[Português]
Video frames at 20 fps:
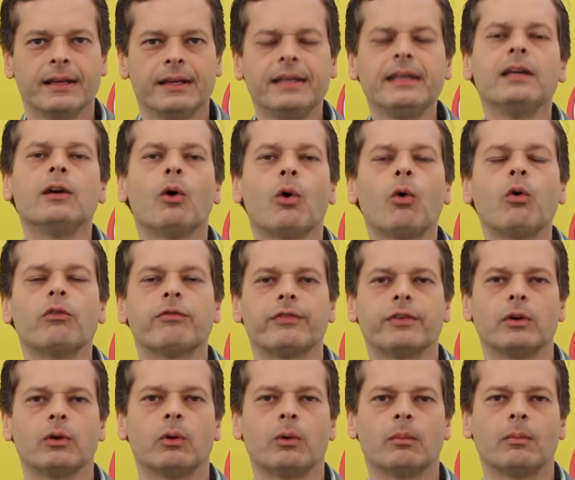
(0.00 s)
E
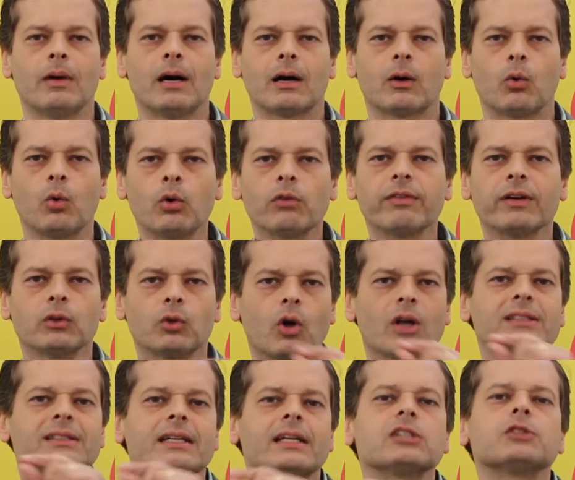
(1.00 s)
houve uma curva
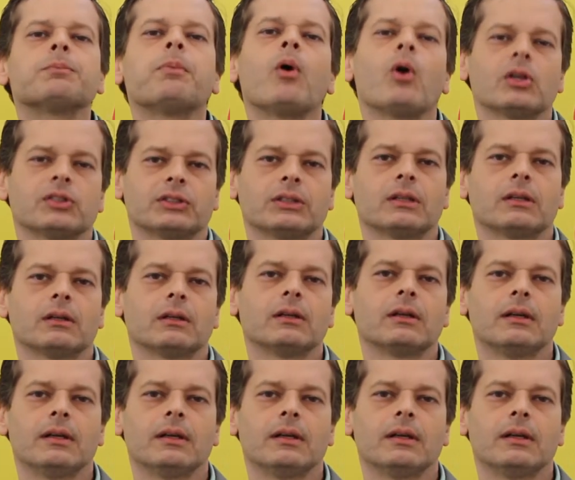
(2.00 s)
dose-resposta,